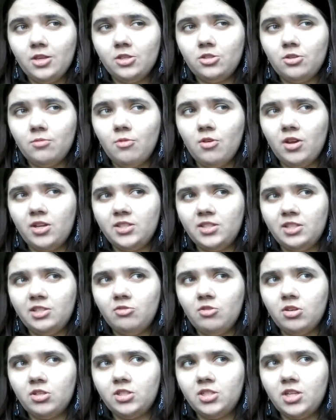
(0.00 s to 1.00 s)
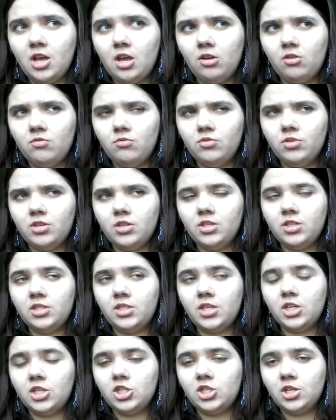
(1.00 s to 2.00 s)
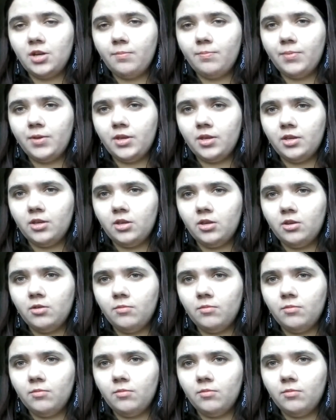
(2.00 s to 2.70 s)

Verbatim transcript: Seulement reste à savoir si Arlong il s'est échappé